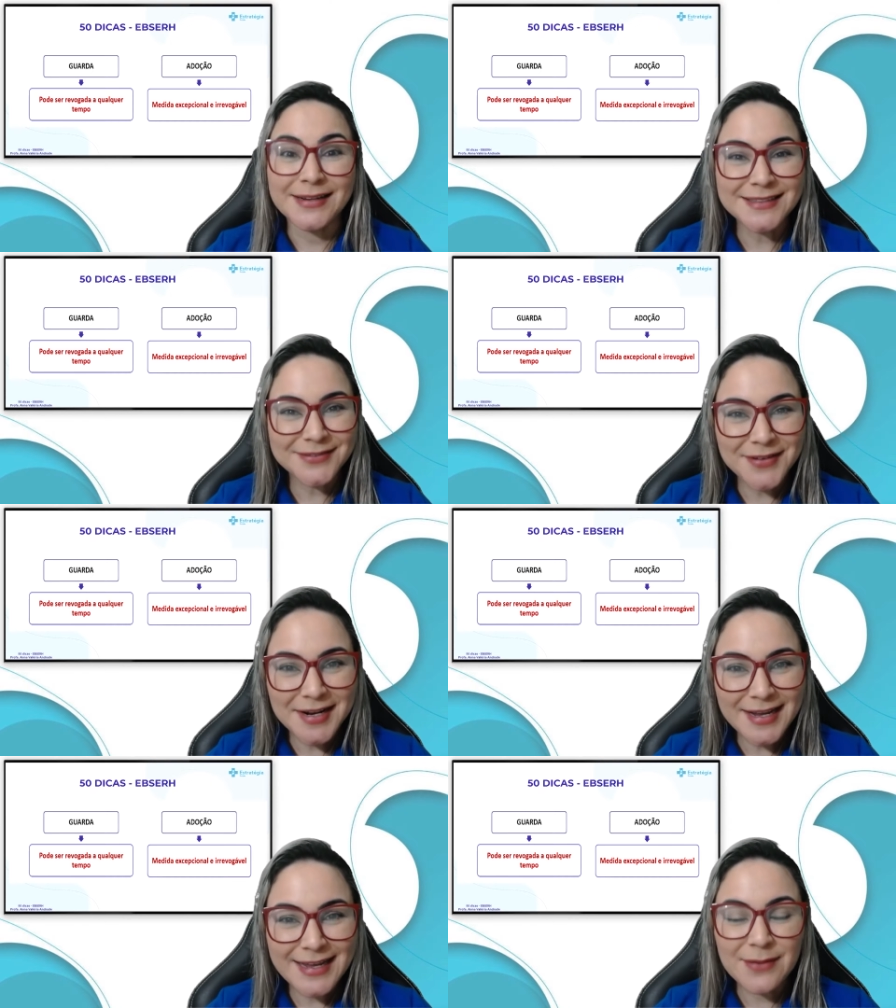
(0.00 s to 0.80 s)
Ana
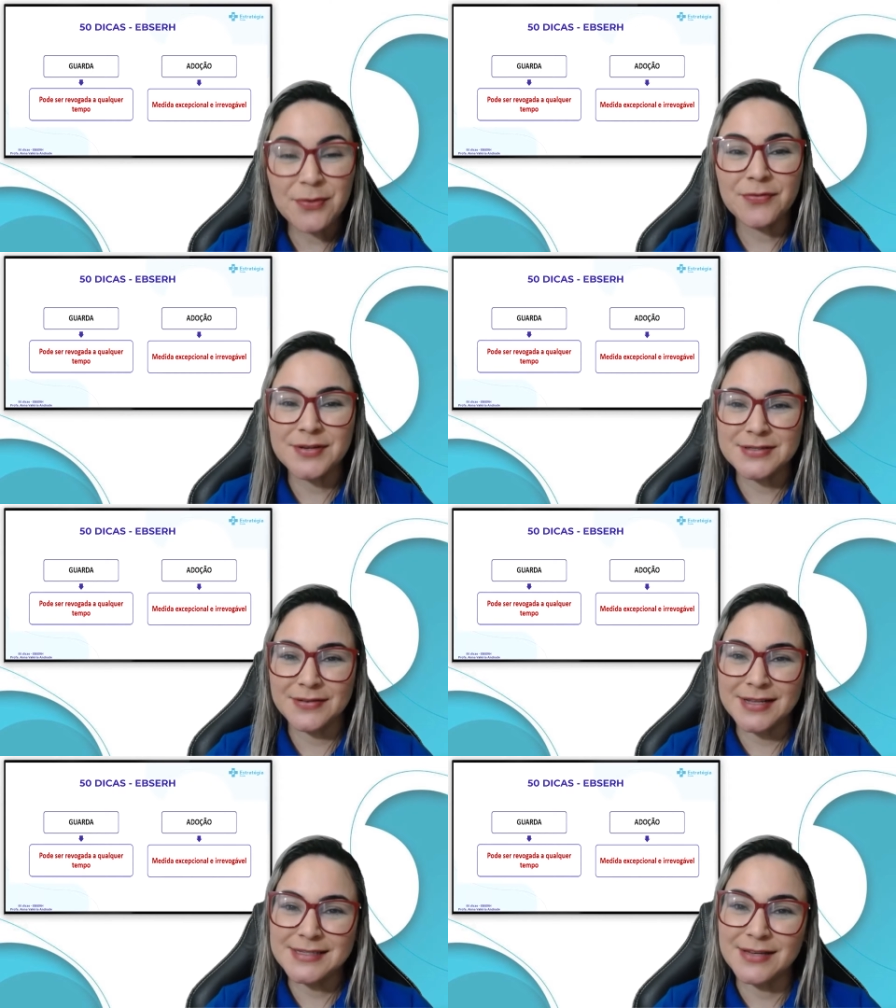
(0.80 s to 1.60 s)
Valéria,
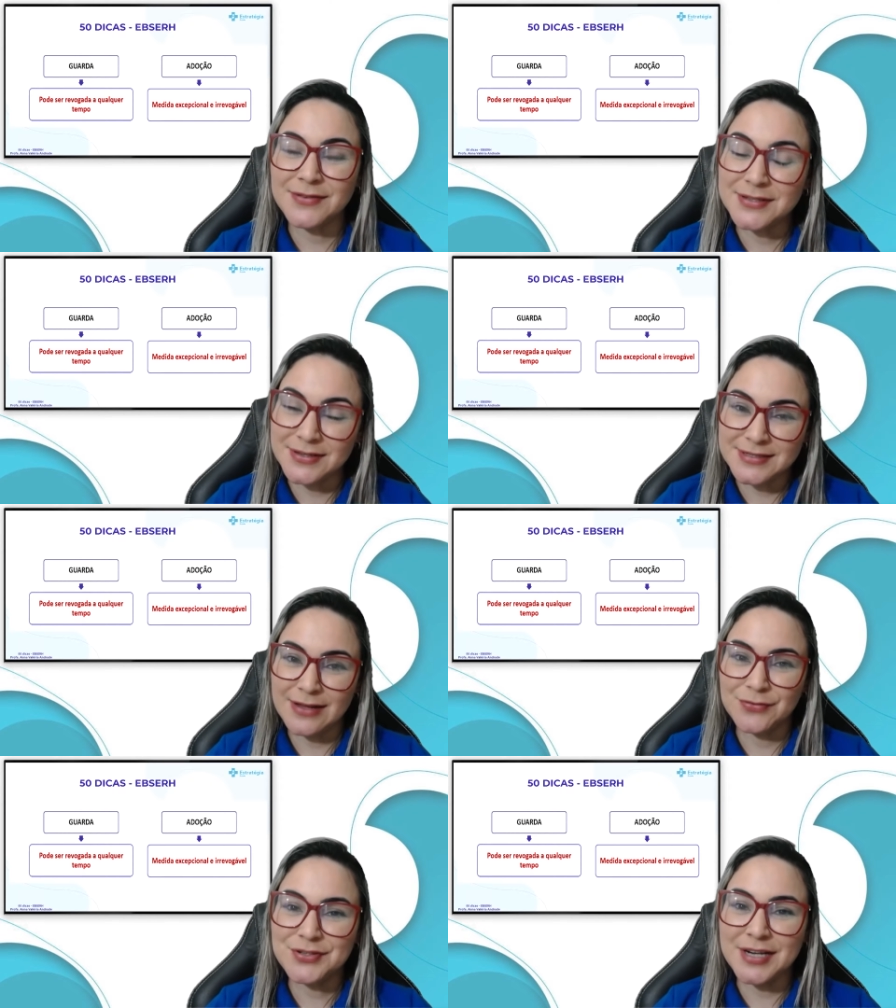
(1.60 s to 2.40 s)
professora de Serviço
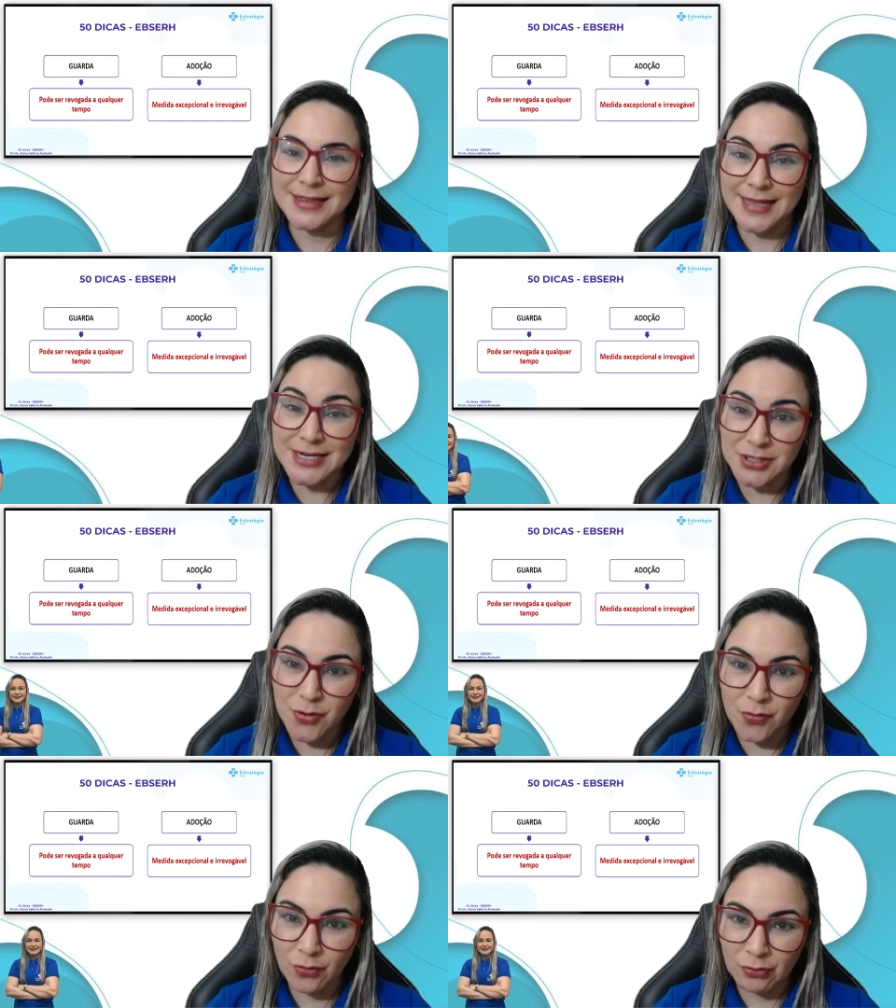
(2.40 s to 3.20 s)
Social do Estratégia
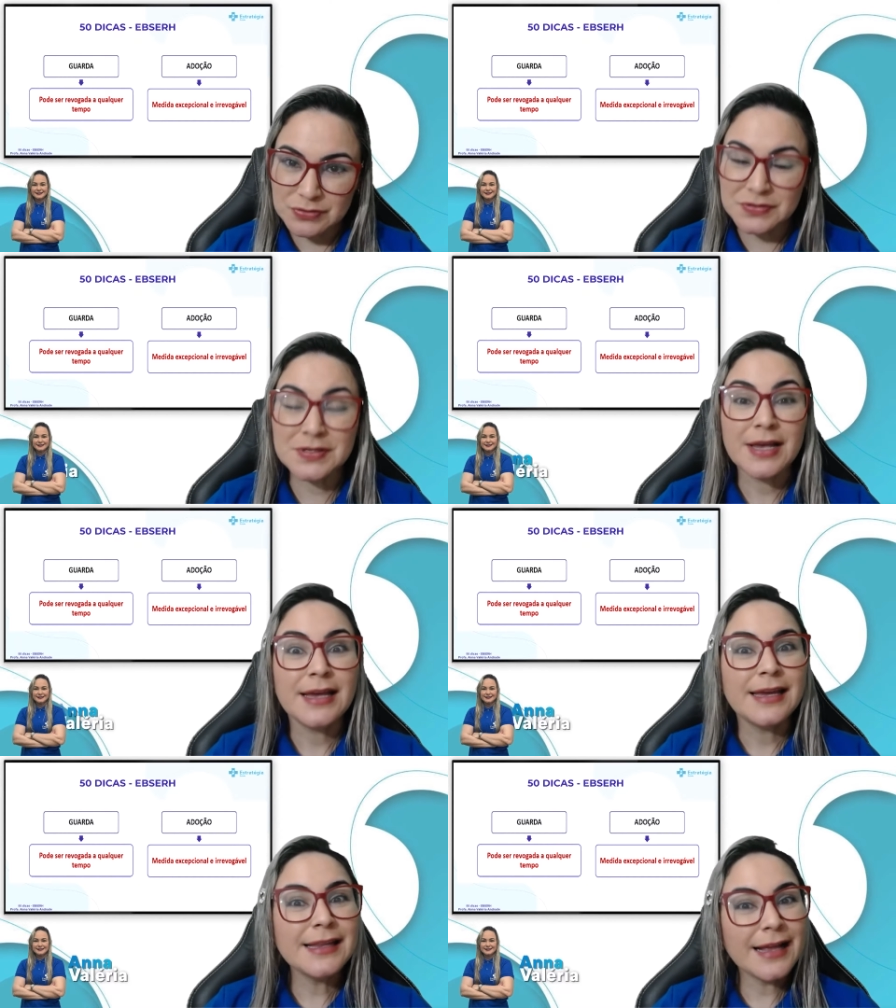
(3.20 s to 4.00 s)
Concursos,
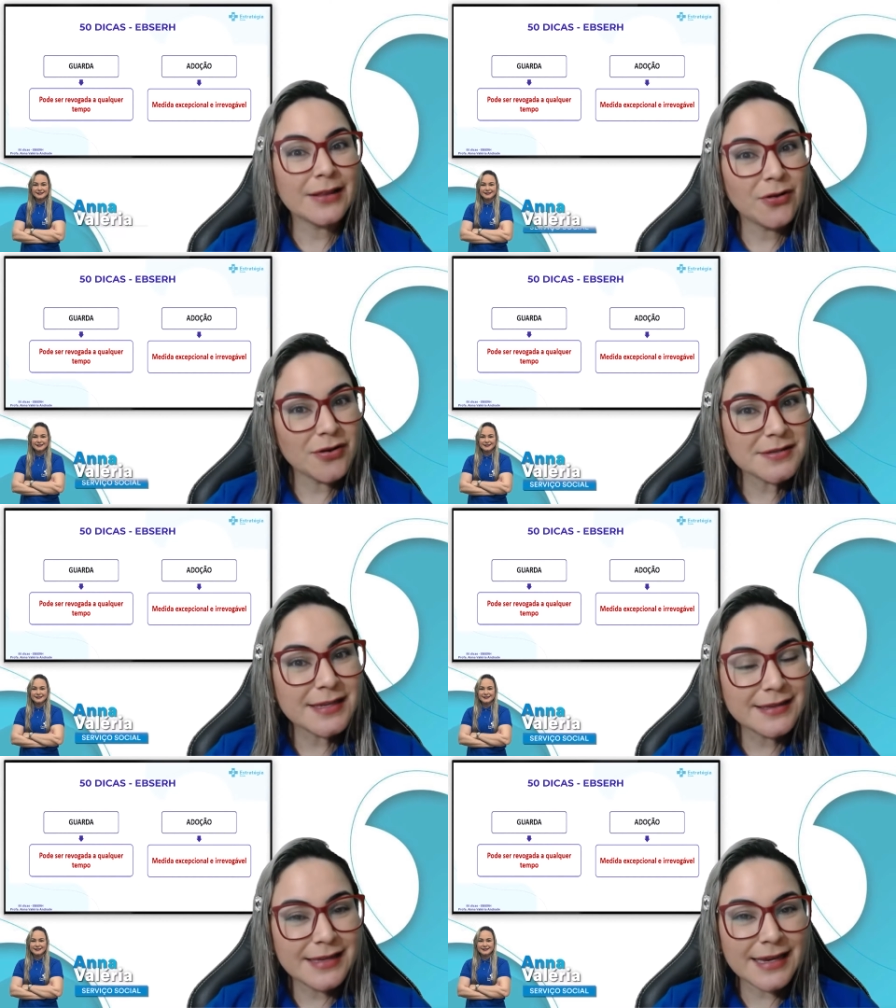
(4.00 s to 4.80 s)
e na
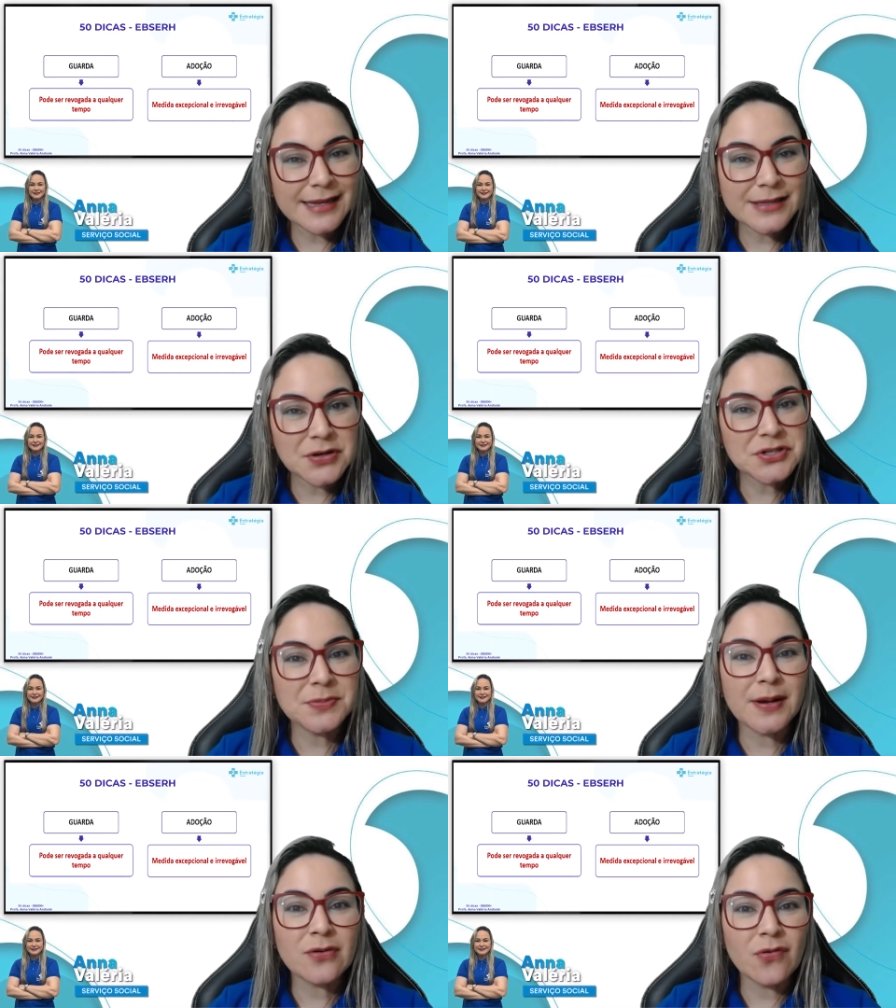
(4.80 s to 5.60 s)
nossa dica de
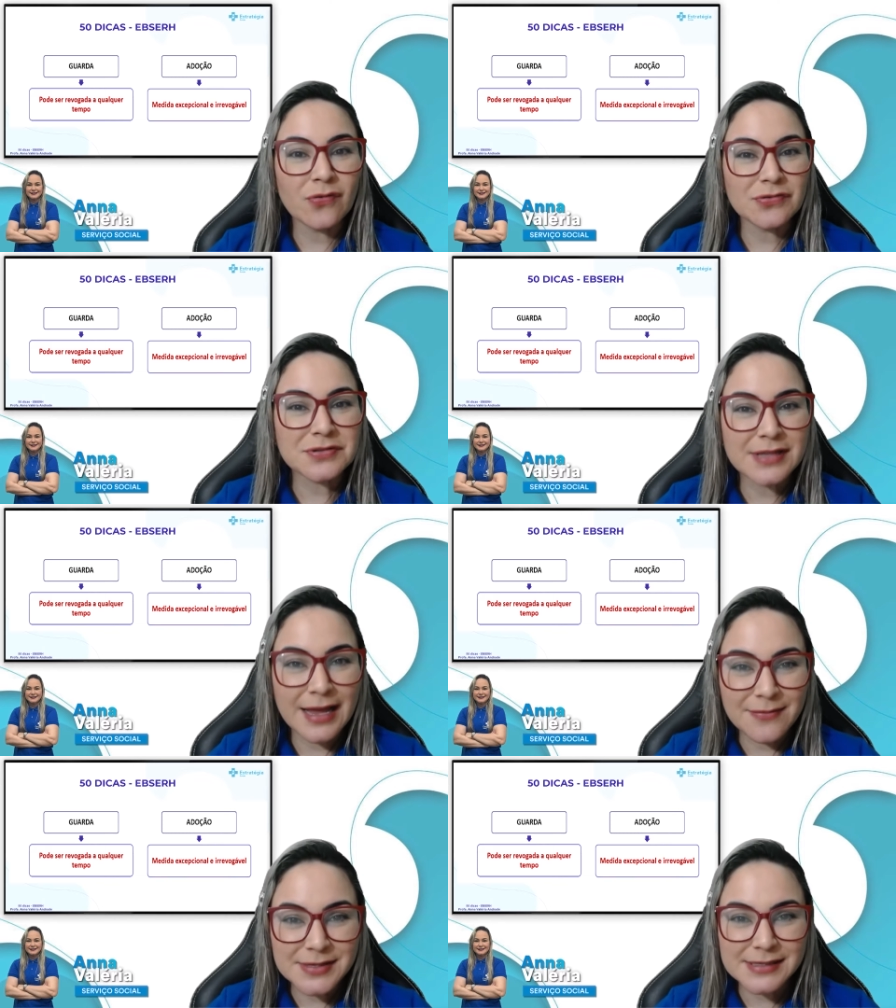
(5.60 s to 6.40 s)
hoje para o concurso
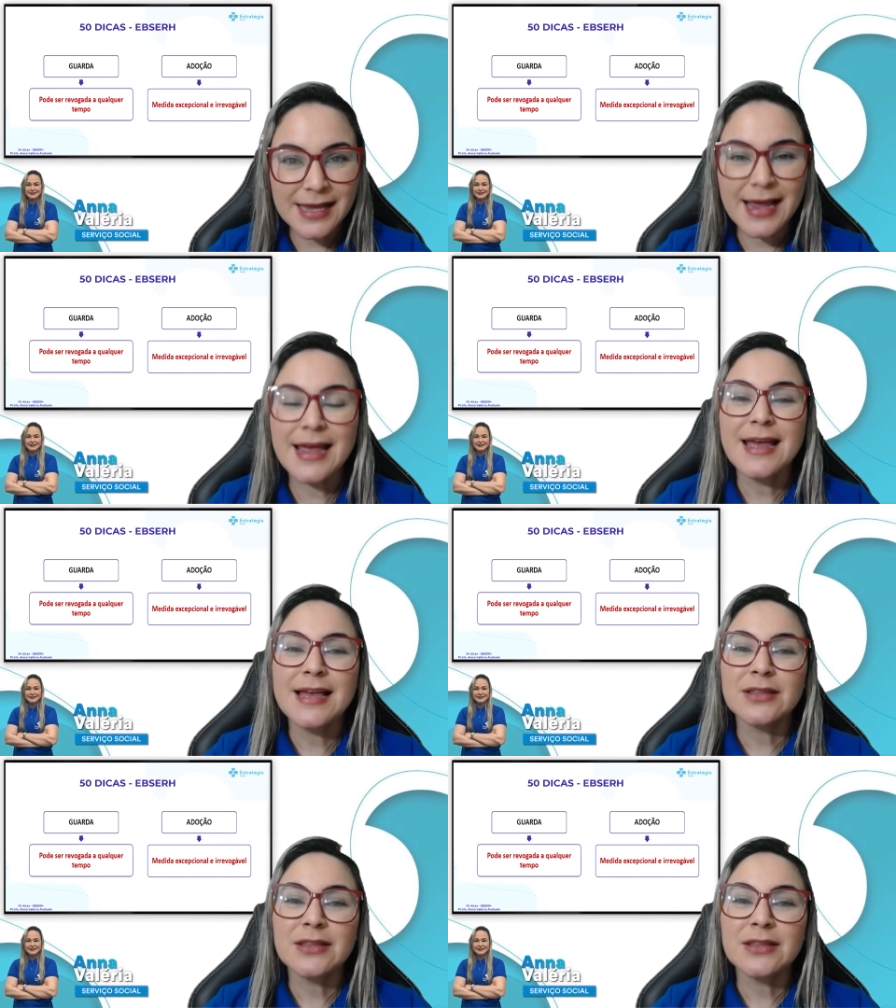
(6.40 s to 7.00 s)
da EBSE,